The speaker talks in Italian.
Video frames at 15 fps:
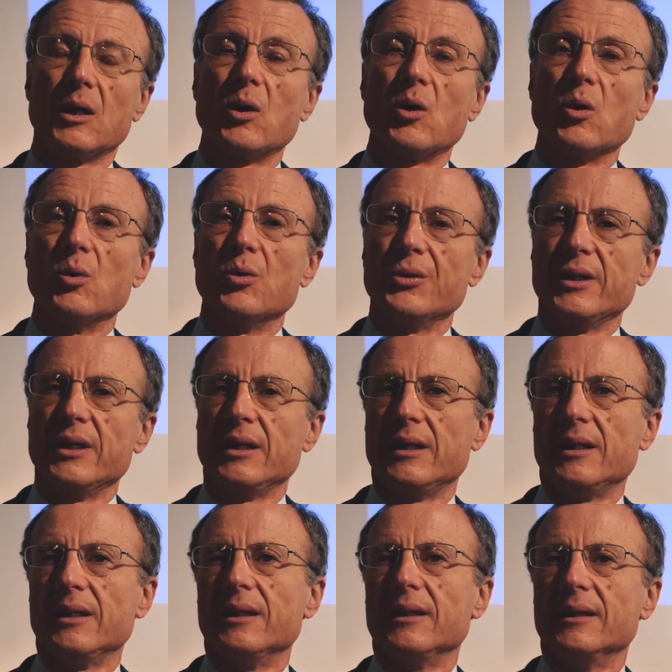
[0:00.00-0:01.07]
con
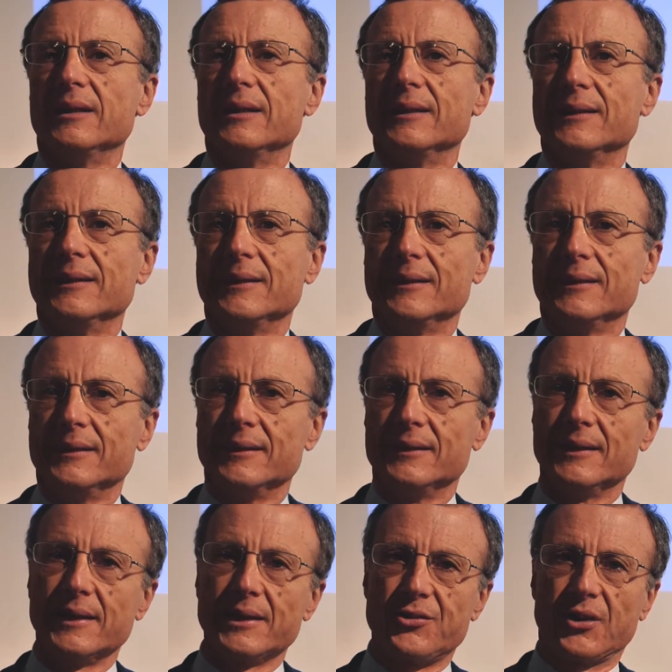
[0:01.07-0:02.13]

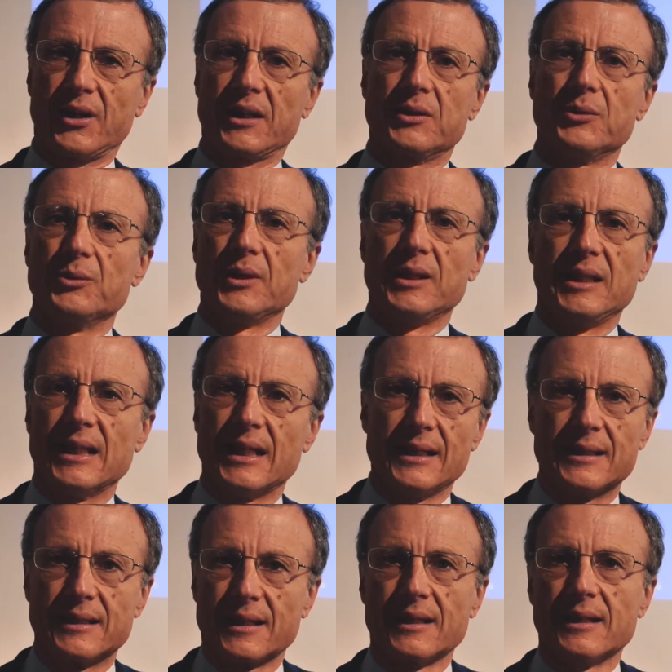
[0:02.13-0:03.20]
eh, ricercatori di
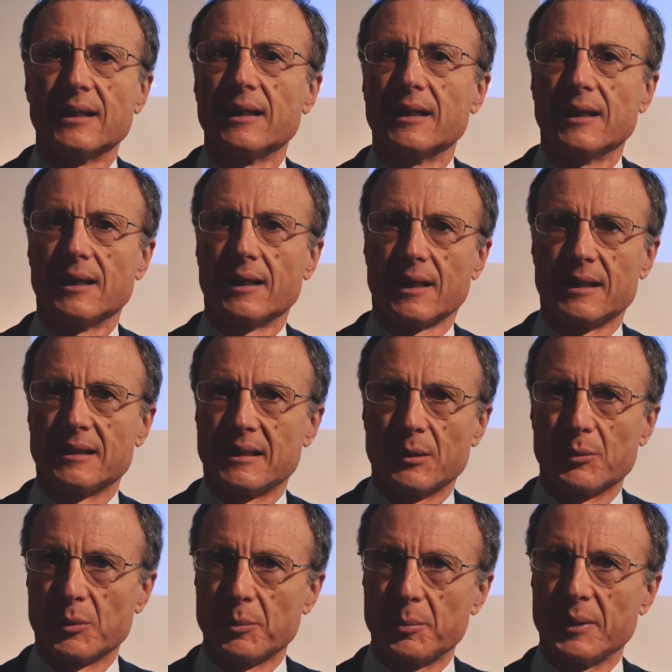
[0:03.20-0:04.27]
altre realtà
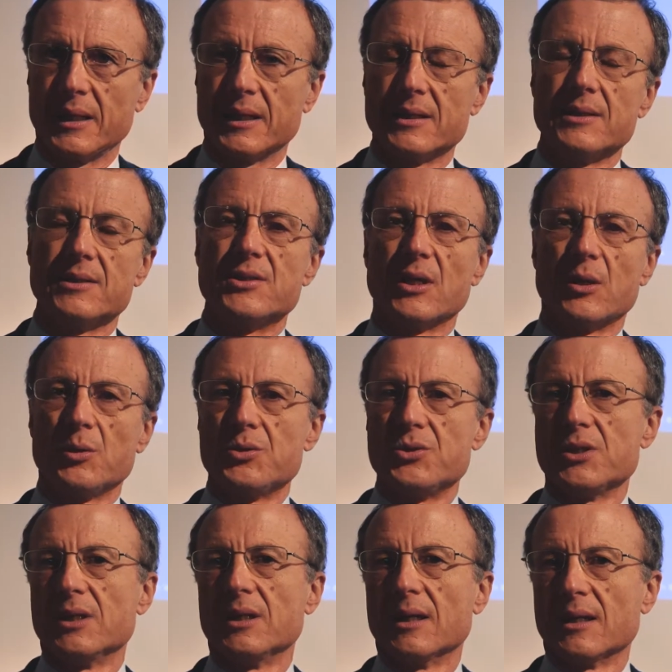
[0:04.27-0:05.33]
europee. Già
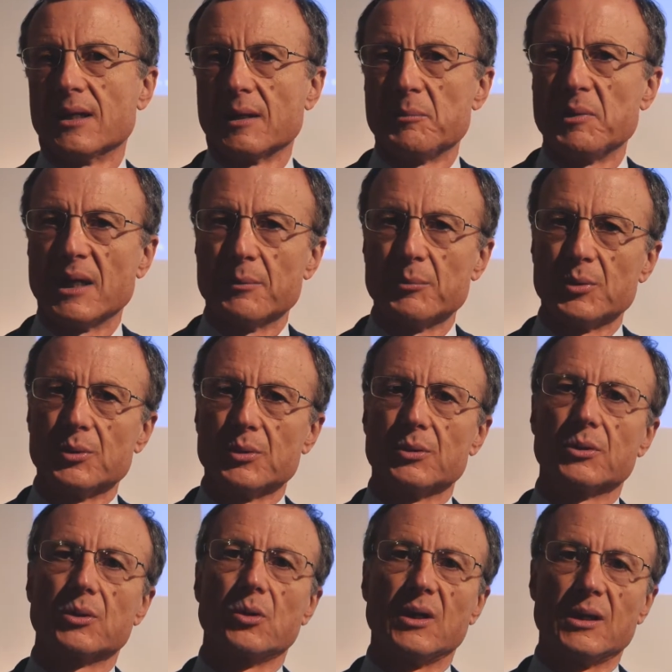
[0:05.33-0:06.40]
oggi eh, abbiamo
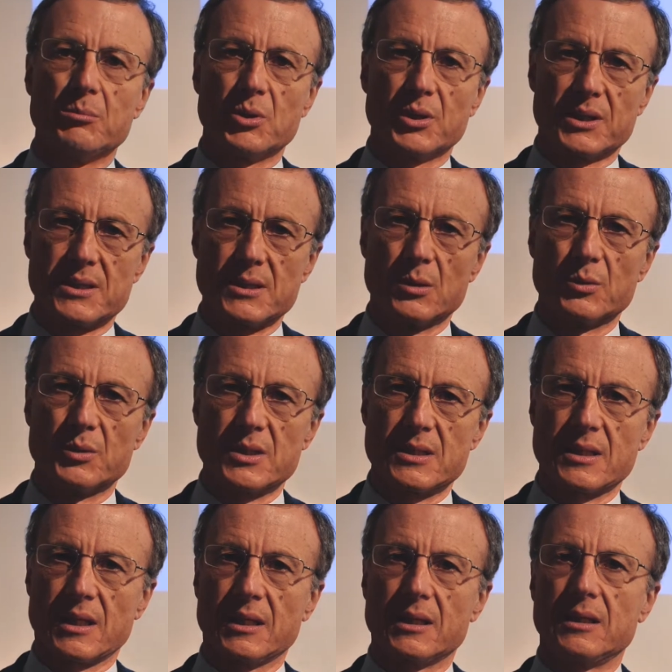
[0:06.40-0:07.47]
collaborazioni
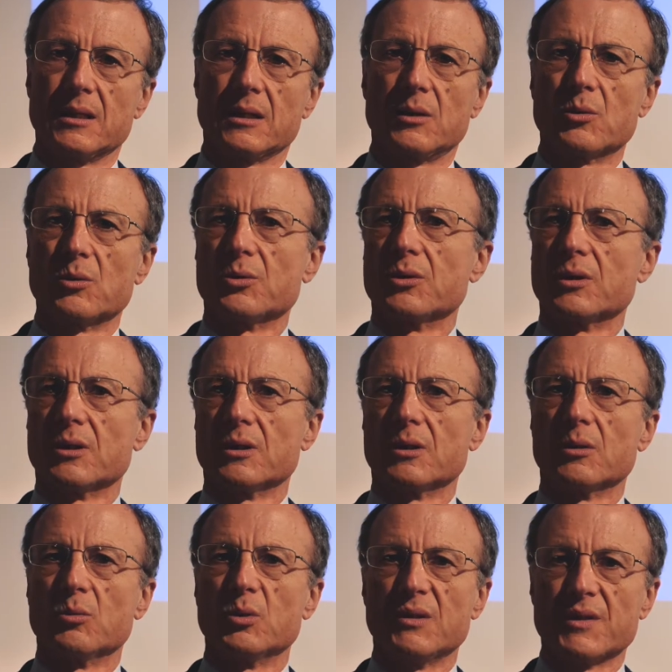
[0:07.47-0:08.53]
strette con
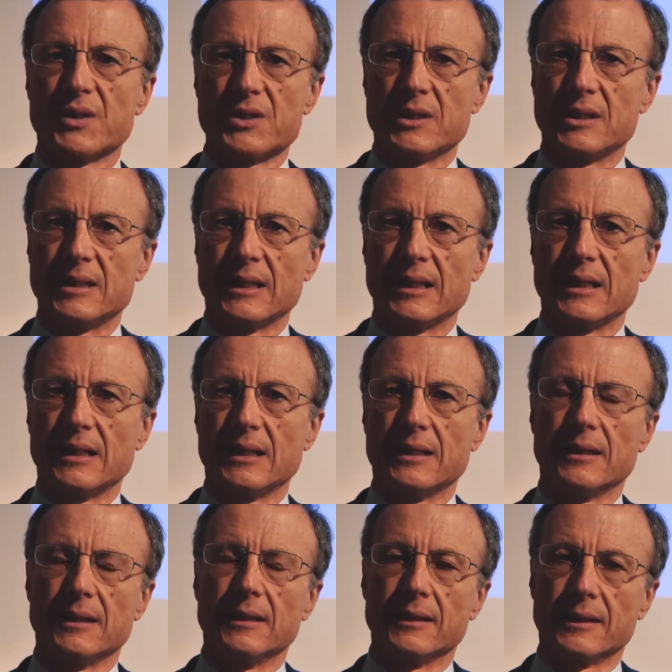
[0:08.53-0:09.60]
eh,
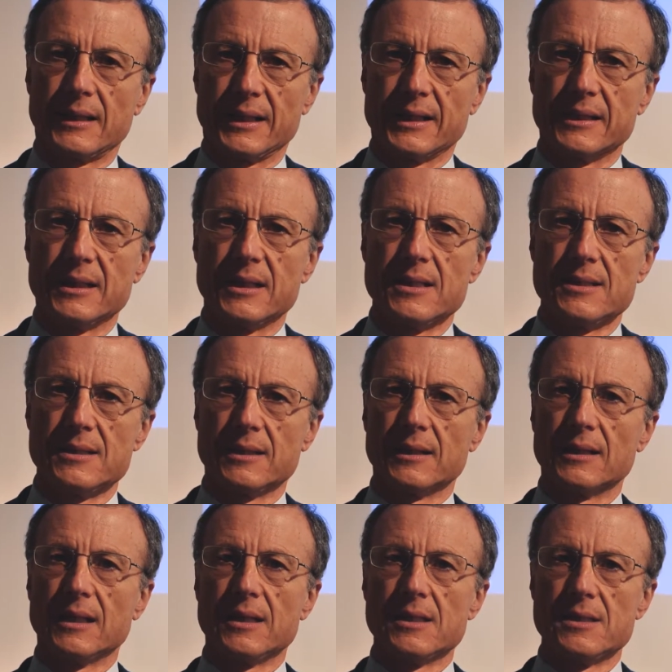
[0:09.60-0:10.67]
università canadesi,
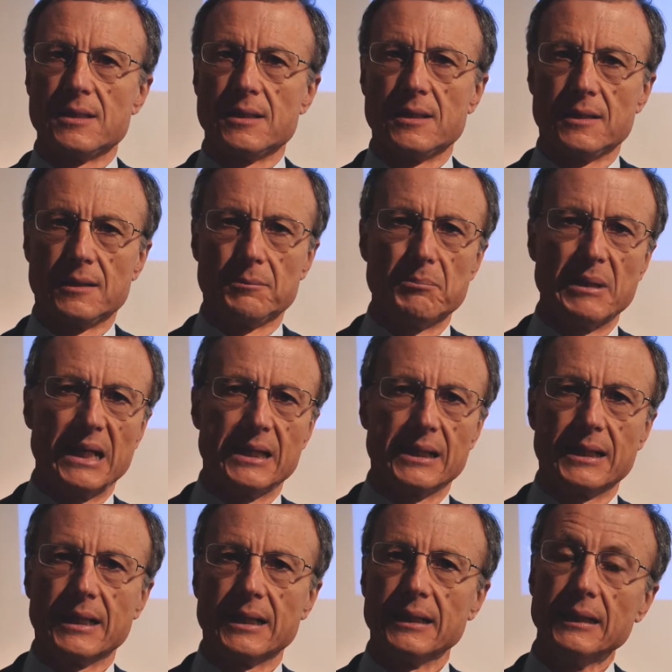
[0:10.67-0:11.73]
inglesi,
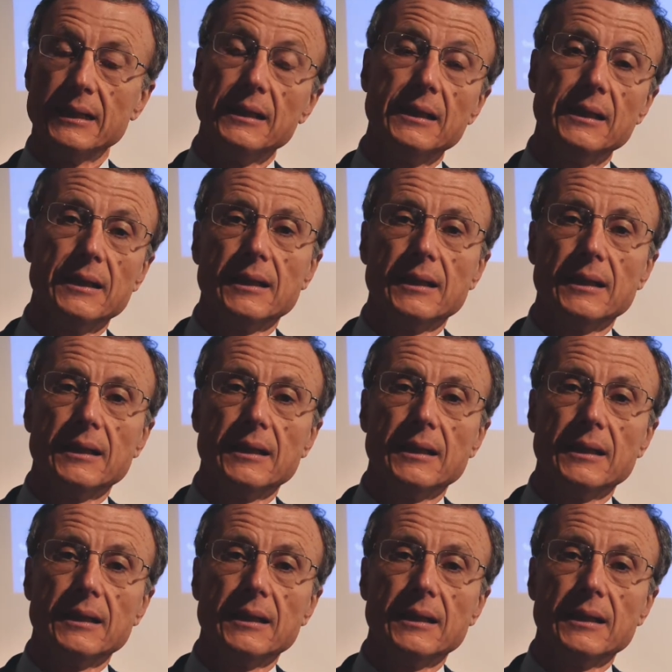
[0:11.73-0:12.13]
belghe